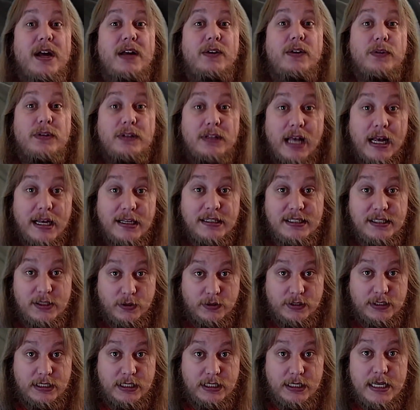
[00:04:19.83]
noch das Jahr
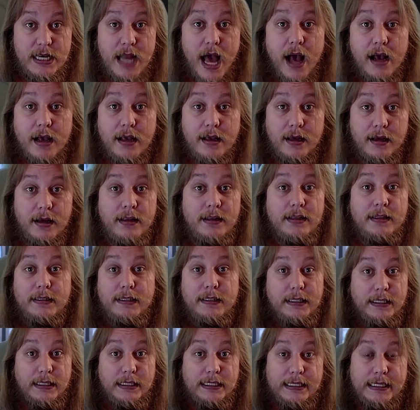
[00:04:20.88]
zu knacken.
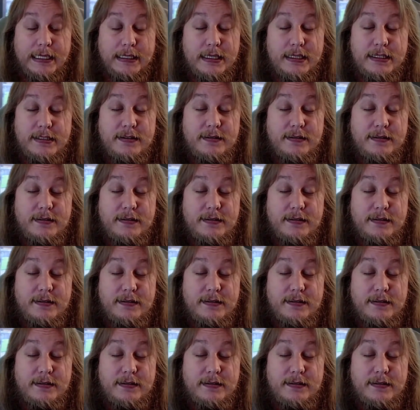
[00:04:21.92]
Ich,